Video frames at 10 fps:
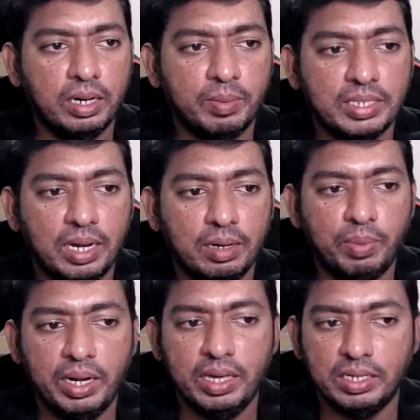நம்ம
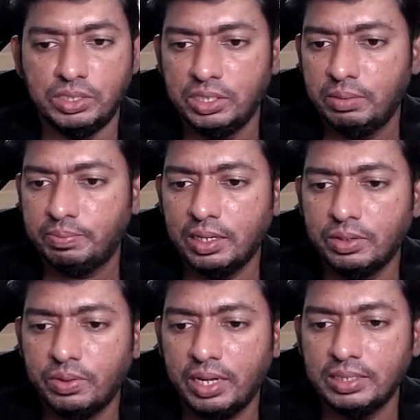செலக்ட் பண்ணியாச்சு
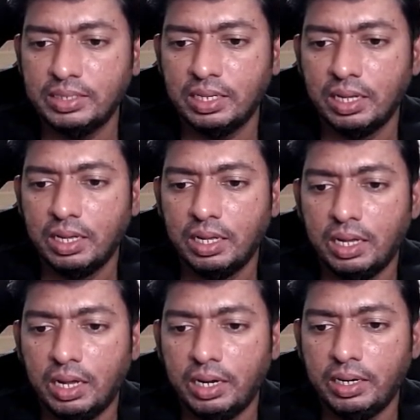கங்க்ராட்ஸ்
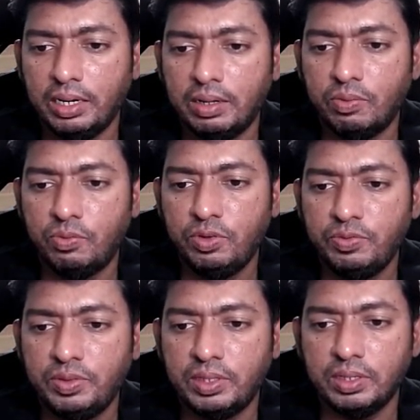அண்ட்
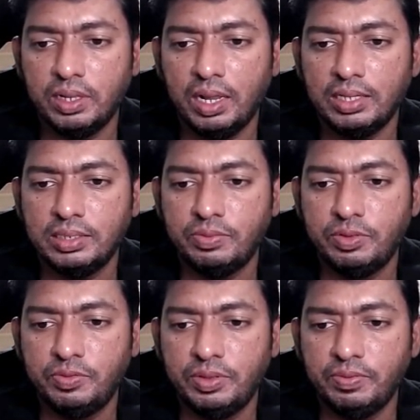ஃபிஃப்த் லாஸ்ட்
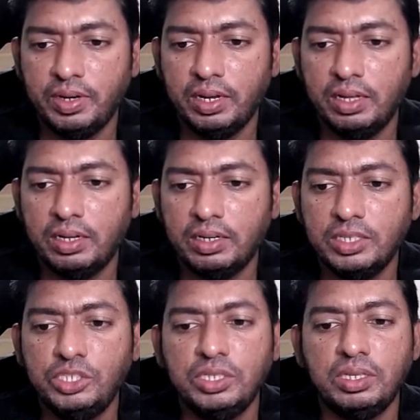ஃபிஃப்த் வின்னர்
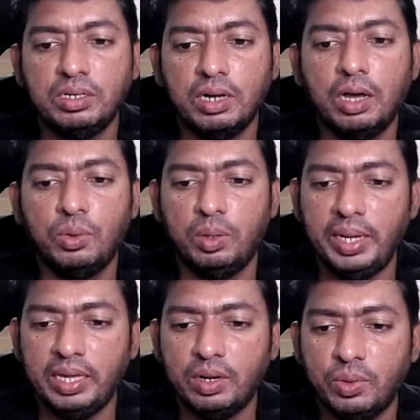ரஞ்சித் ராகுல்
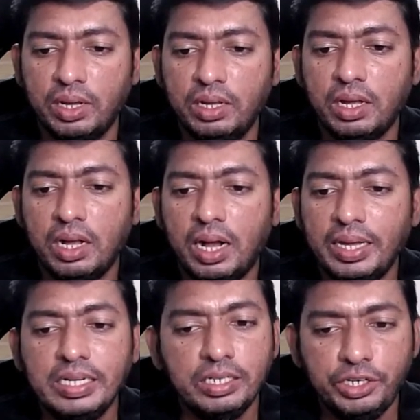அப்படிங்கிறவங்க
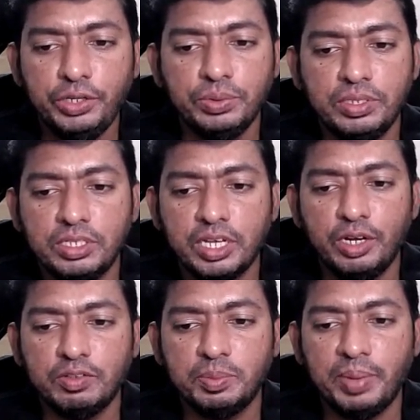ஐ டென்ட் யூஸ் திஸ்
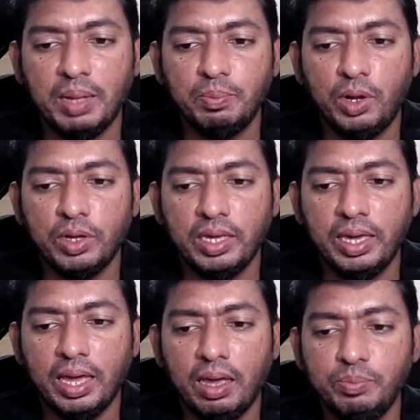கைண்ட் ஆஃப் ஸ்பேம்
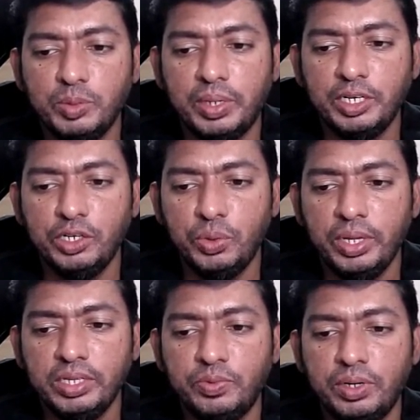பிளாக்கிங் ஆப்ஸ் பட் இன்
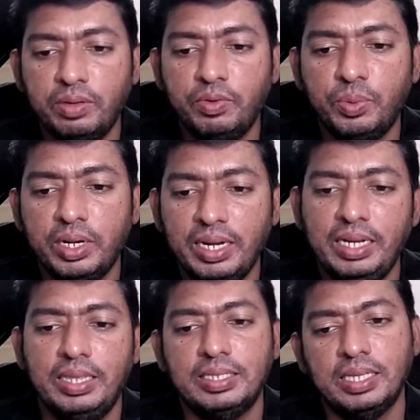டுடேஸ் வேர்ல்ட் எவ்ரி ஒன்
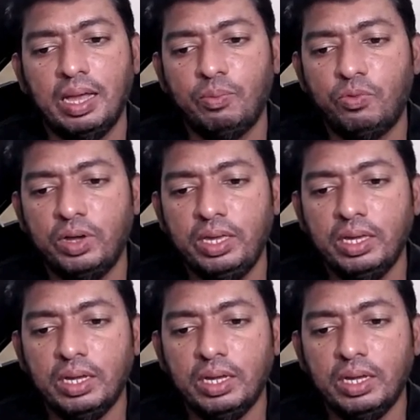நீட் திஸ் ஆப் வை